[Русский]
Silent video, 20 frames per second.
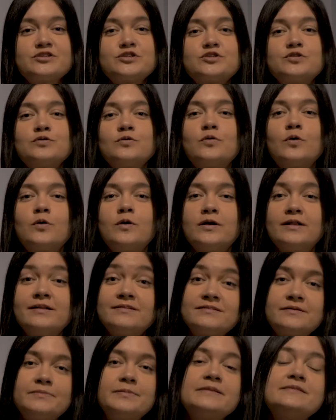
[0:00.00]
что
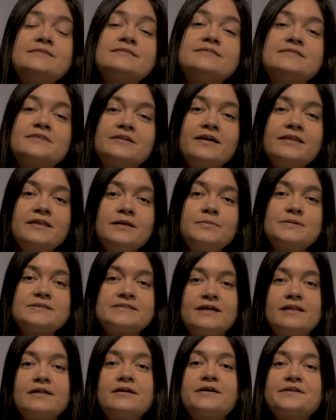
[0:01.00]
Элизабета Сирани
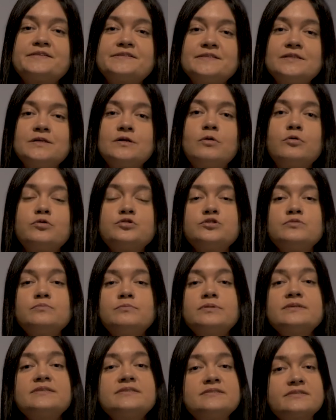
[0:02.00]
писала картины
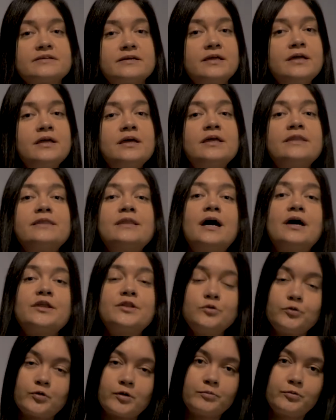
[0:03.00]
очень быстро. На
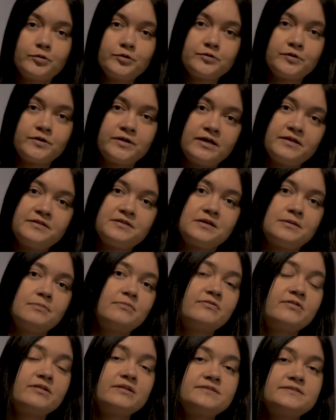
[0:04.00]
одну работу ей
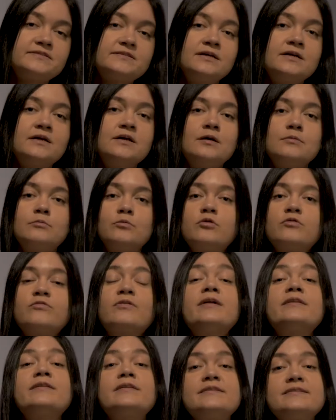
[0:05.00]
требовалось
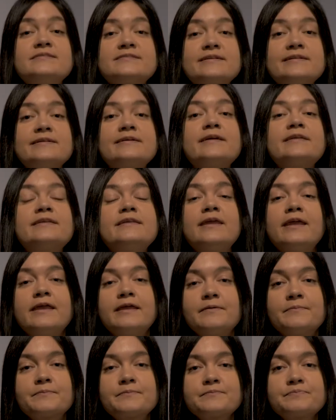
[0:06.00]
буквально несколько
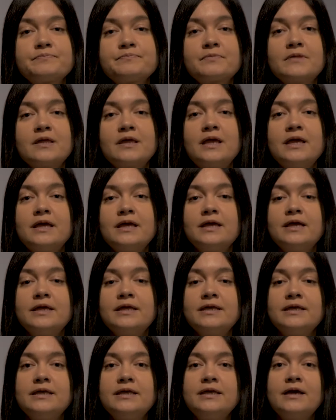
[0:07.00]
дней.
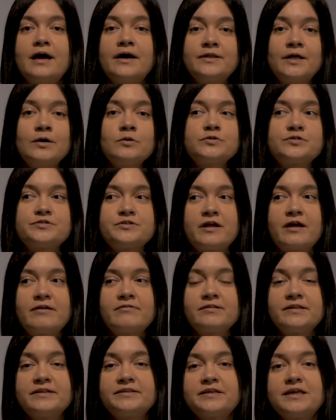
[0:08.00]
И она
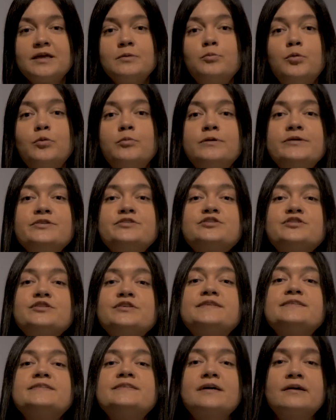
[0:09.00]
устраивала такие
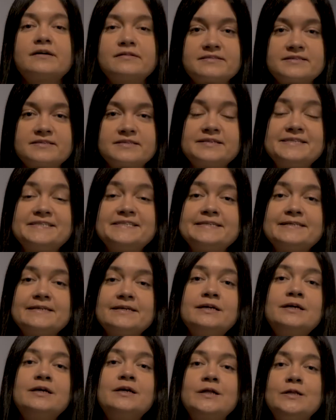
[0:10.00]
публичные сеансы,
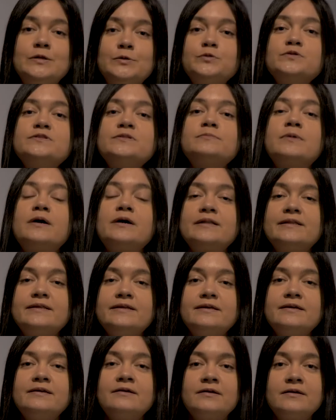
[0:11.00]
где люди
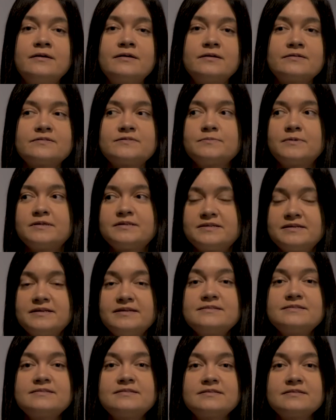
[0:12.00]
могли
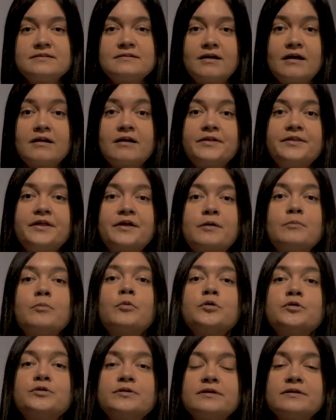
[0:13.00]
смотреть, как она
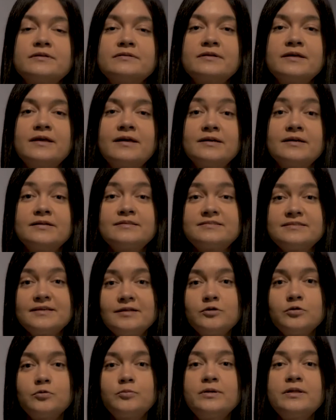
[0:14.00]
работает.
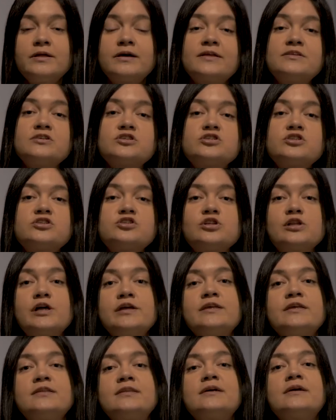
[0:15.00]
Целью было, конечно,
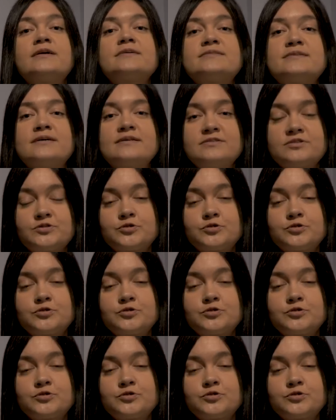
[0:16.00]
желание доказать,